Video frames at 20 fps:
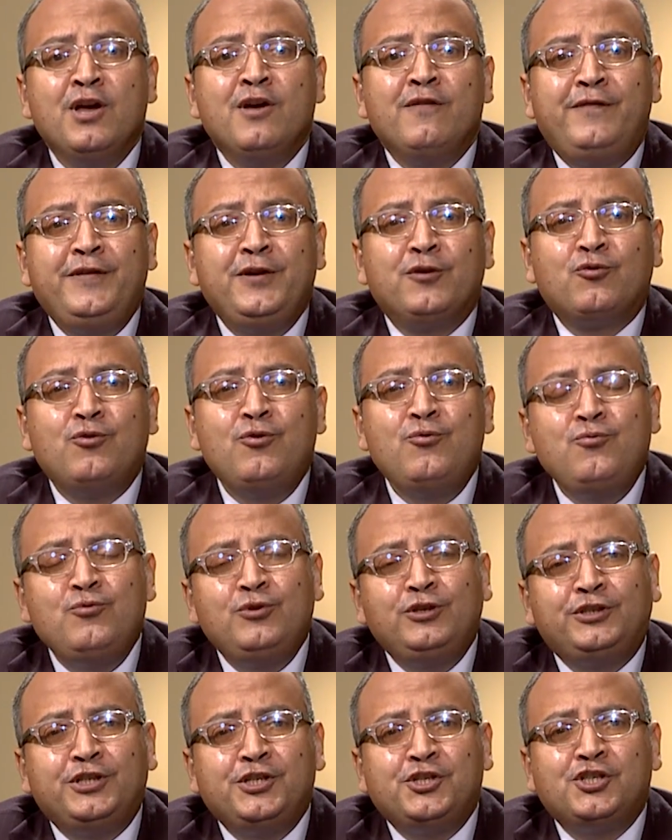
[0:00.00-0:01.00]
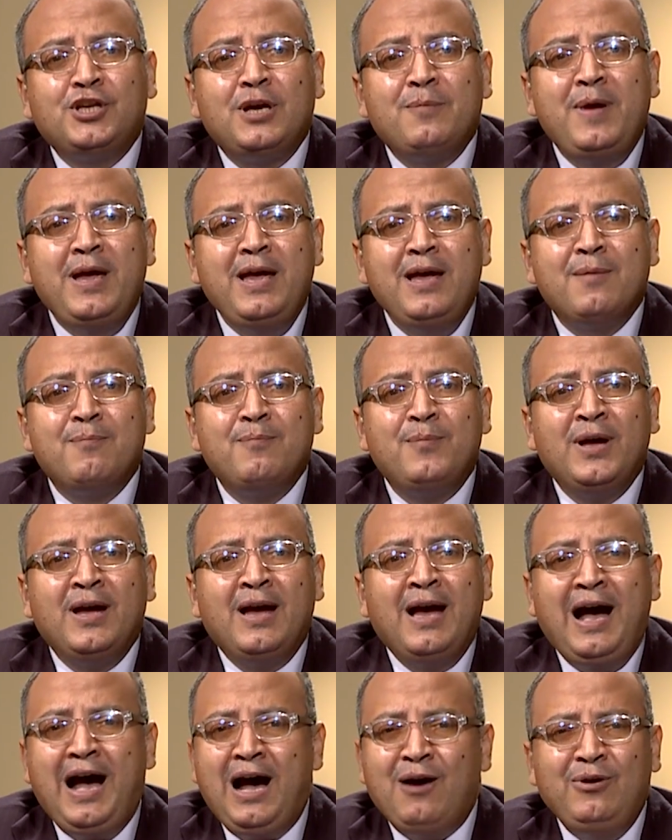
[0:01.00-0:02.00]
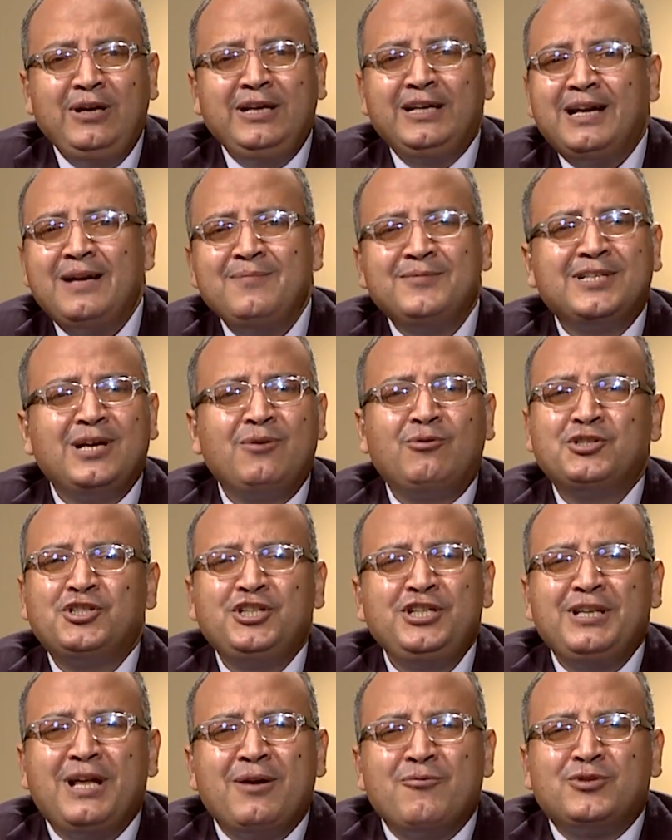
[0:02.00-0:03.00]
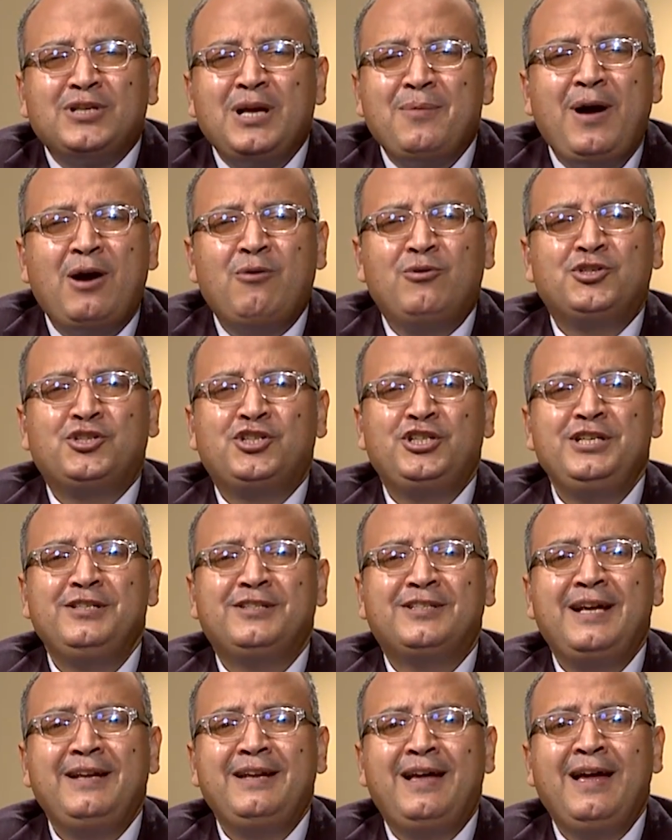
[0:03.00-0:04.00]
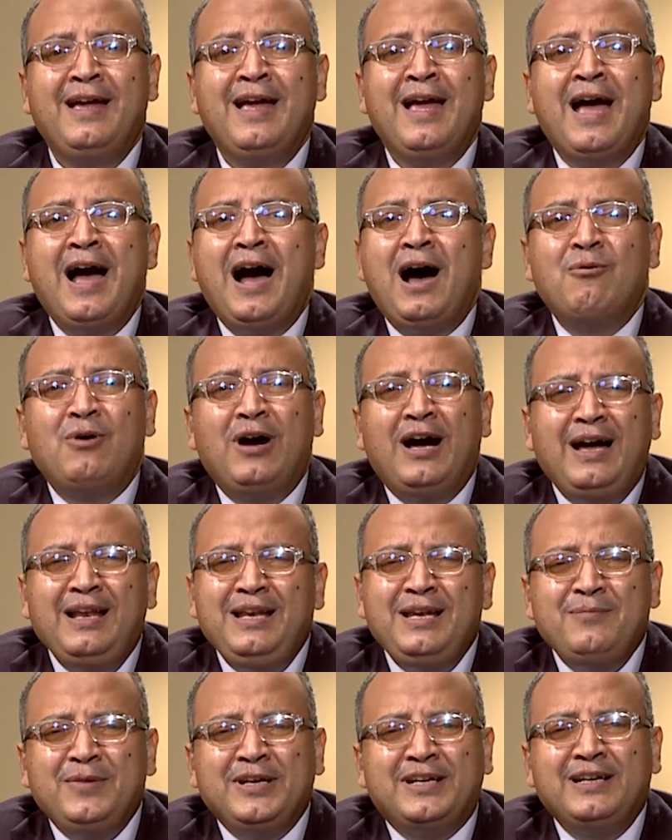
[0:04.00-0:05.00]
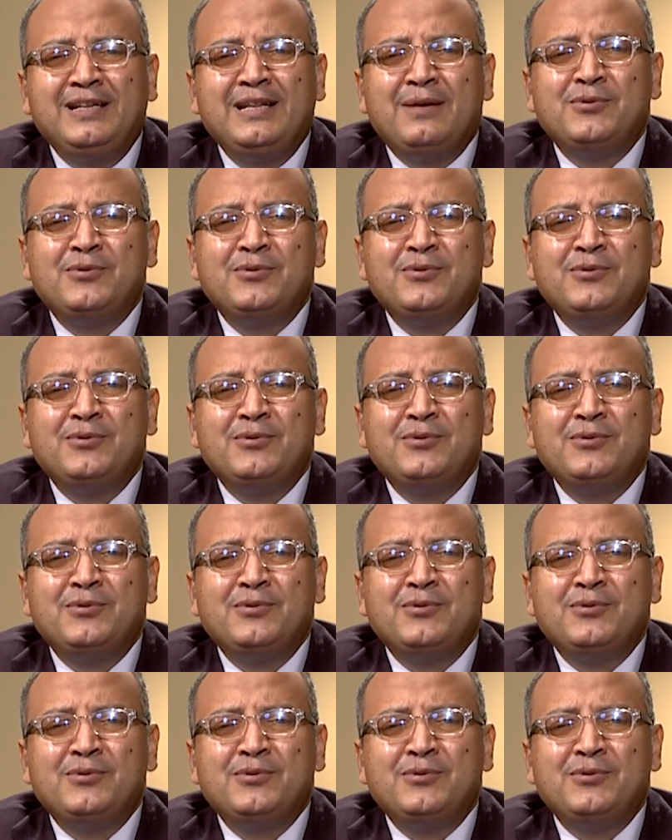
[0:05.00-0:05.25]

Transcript: في قوه الشباب حوالي 25 او 27 سنه او اقل من كده